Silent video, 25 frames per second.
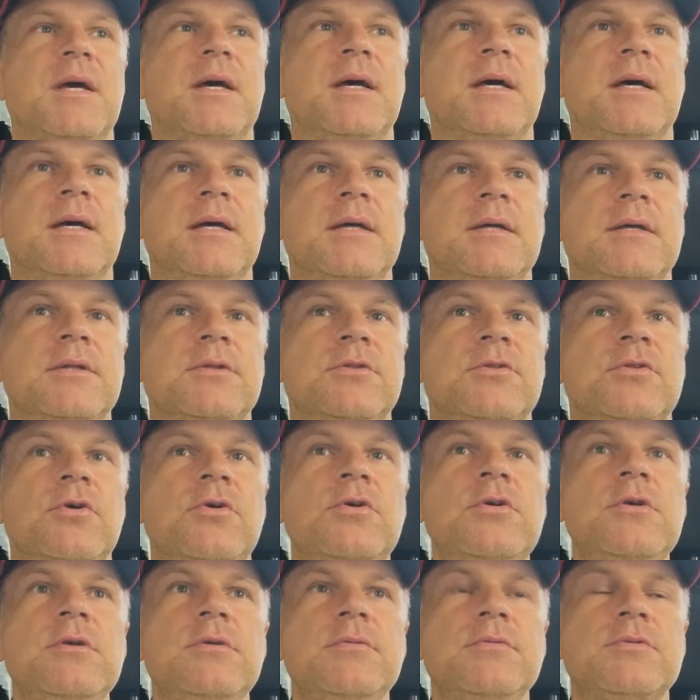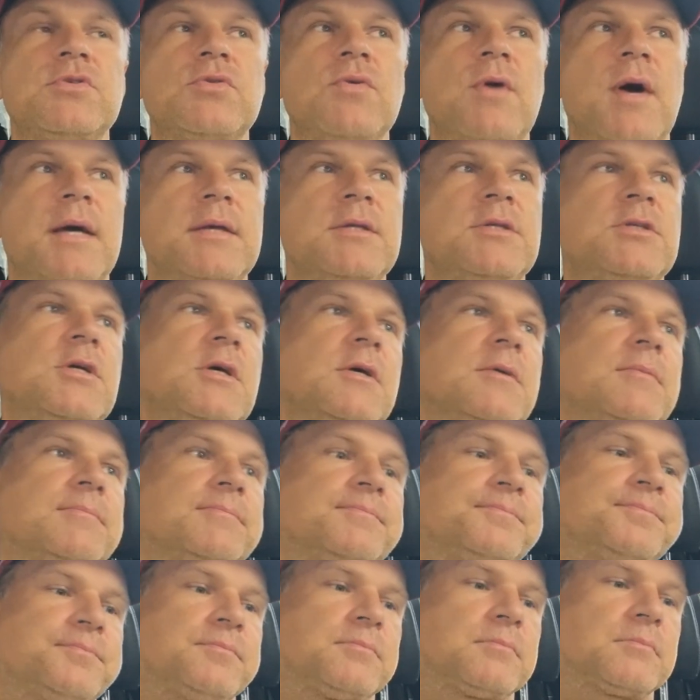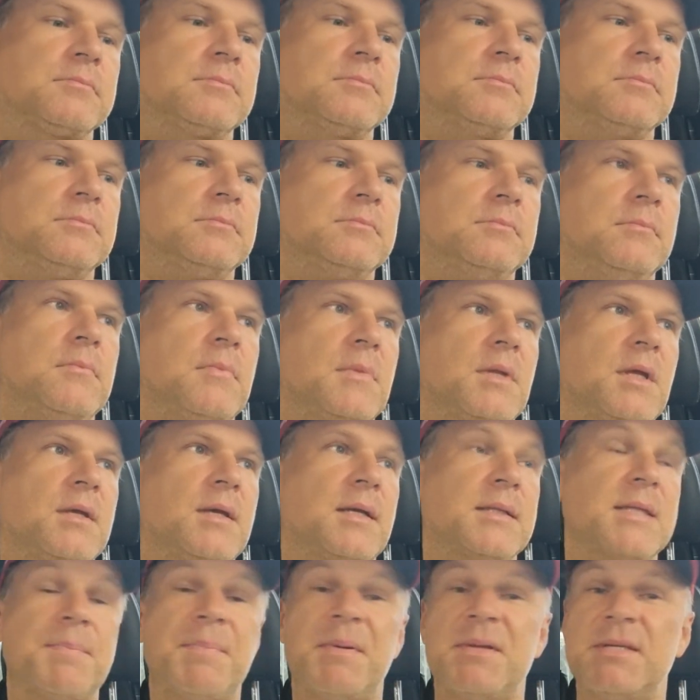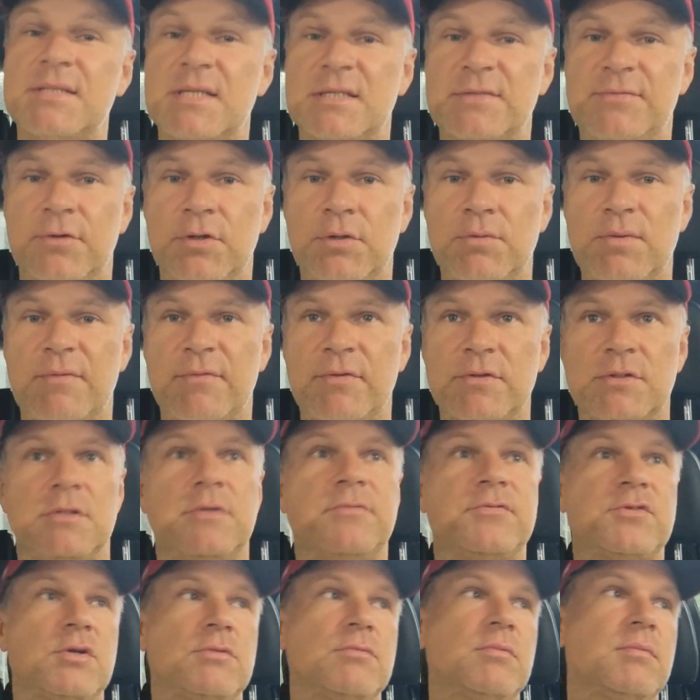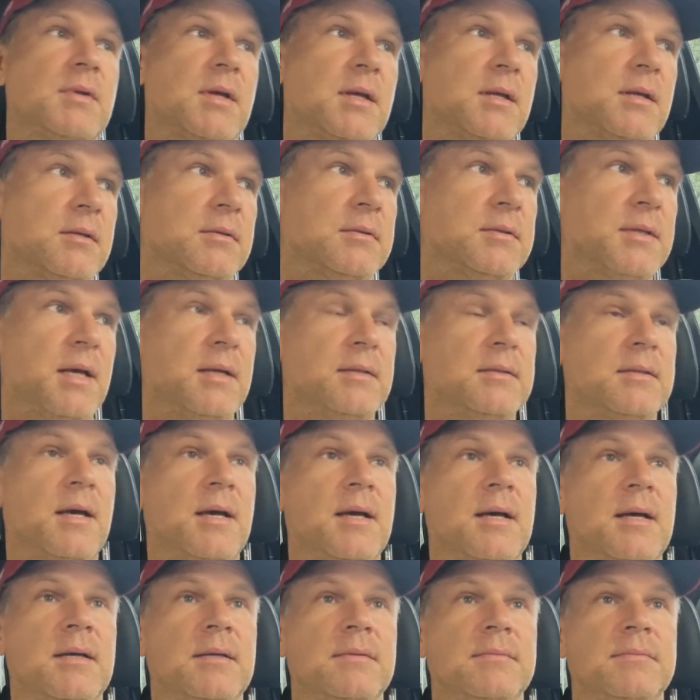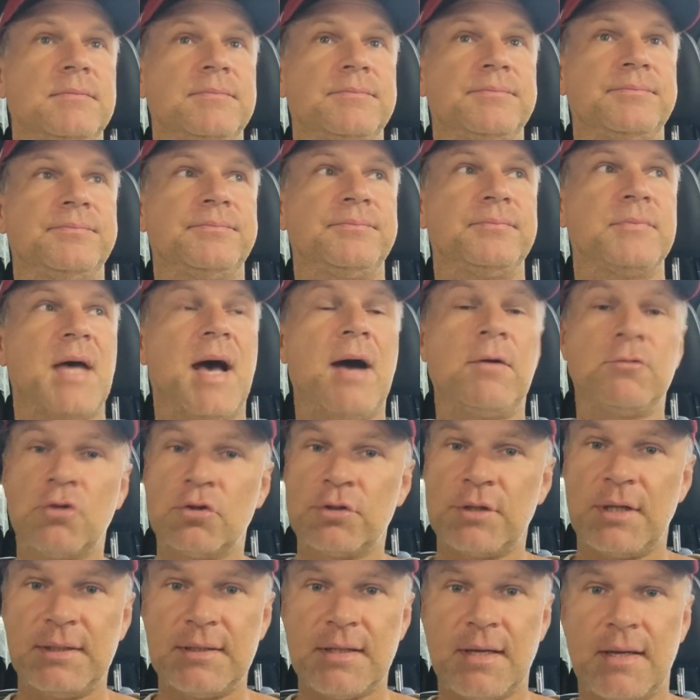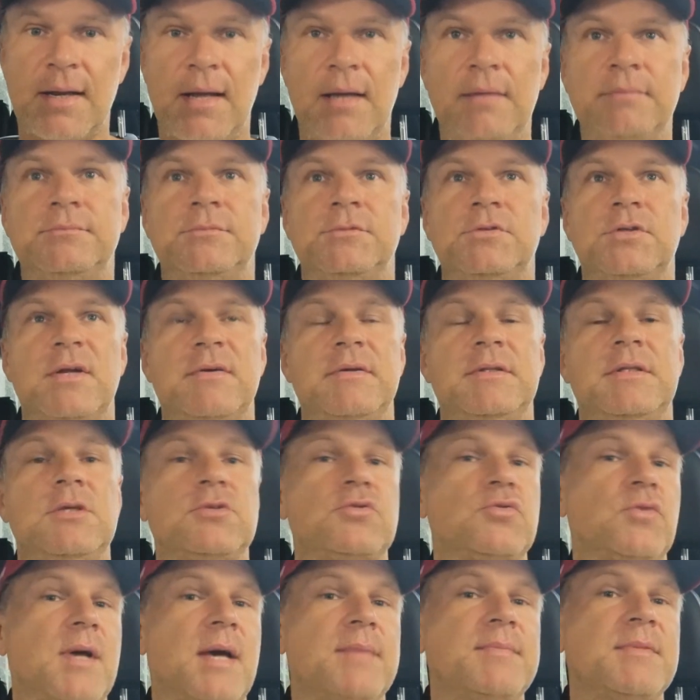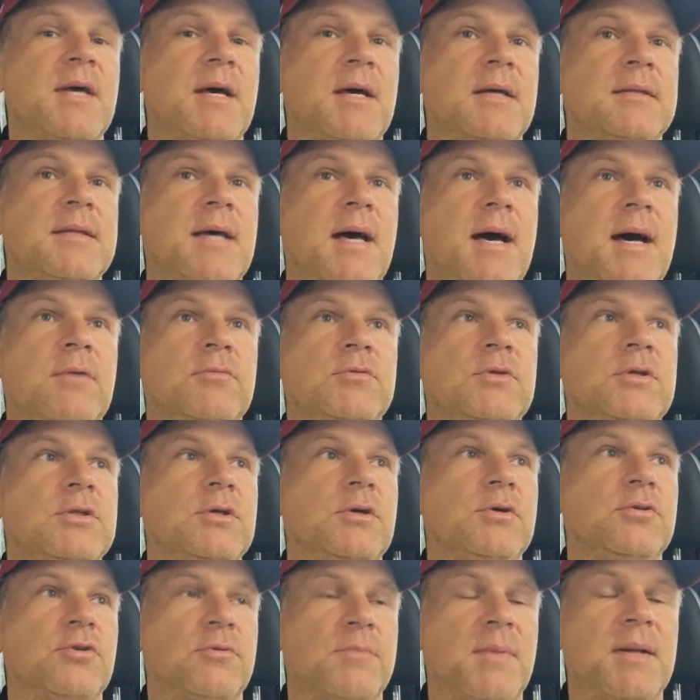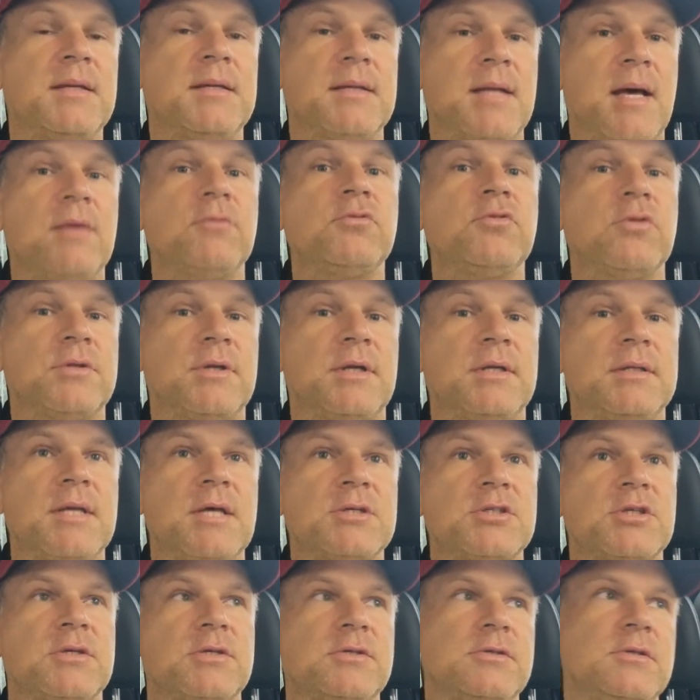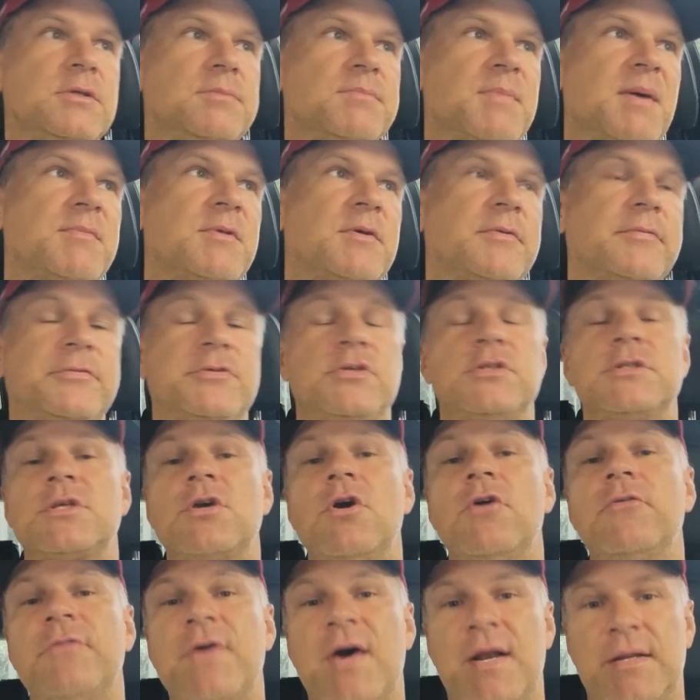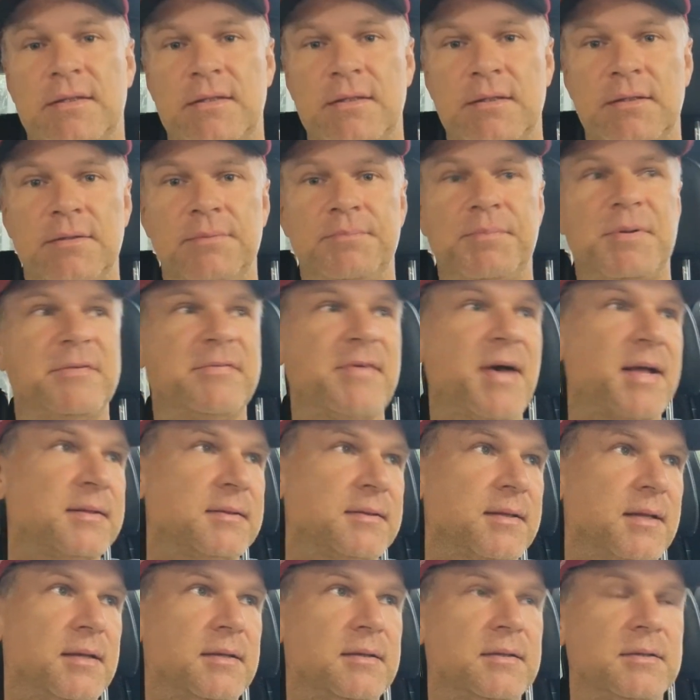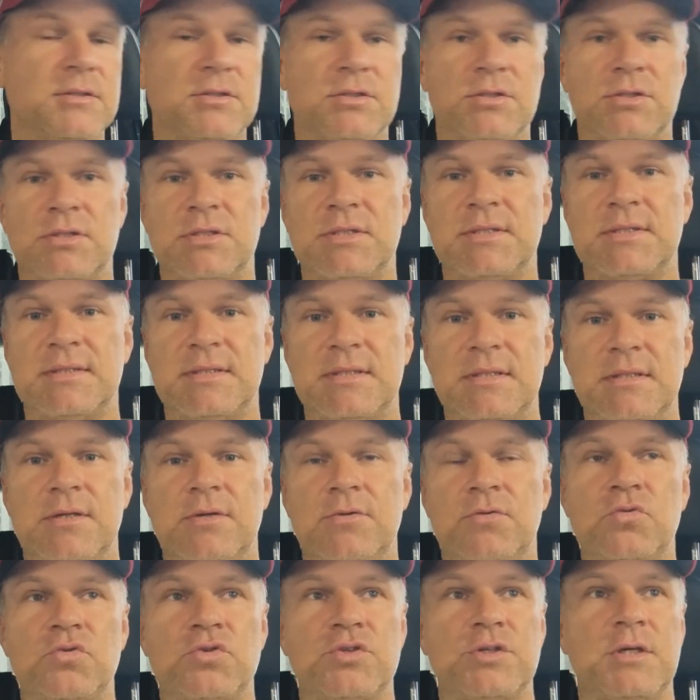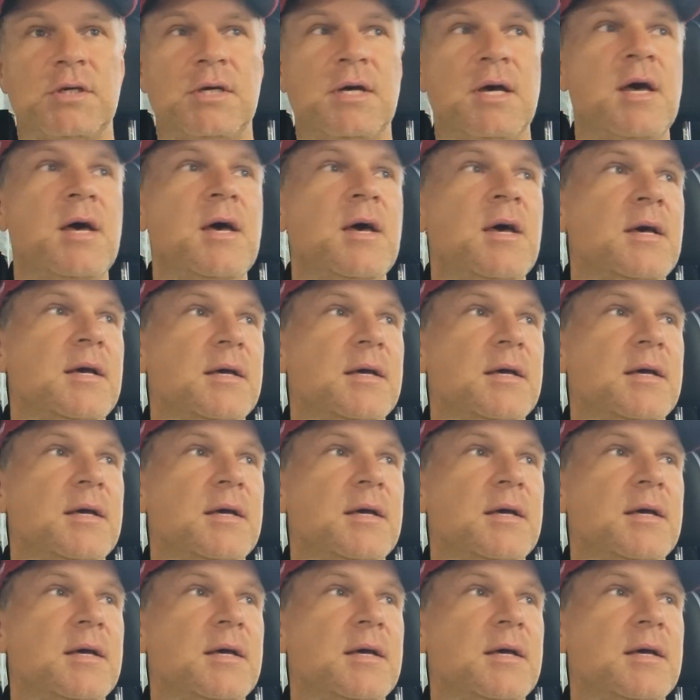E, no i słuchajcie, no, jak ta pani zadzwoniła, więc wszedłem na, na, na mm, Autotradera, to nawet nie szukałem na, na Audi, tylko normalnie na Autotraderze, czyli mamy wszystkie oferty i prywatne, i z różnych,